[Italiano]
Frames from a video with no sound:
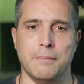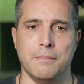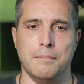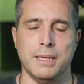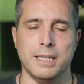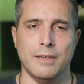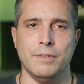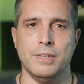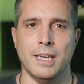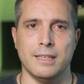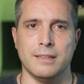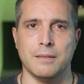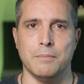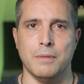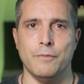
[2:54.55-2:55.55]
ben
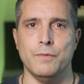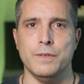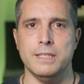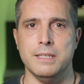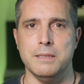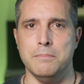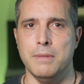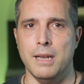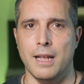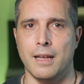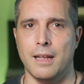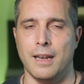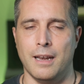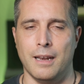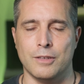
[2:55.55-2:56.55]
evidente, ben
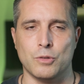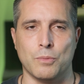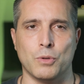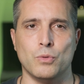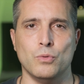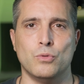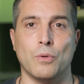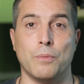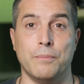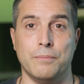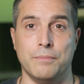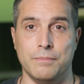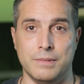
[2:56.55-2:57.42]
visibile e soprattutto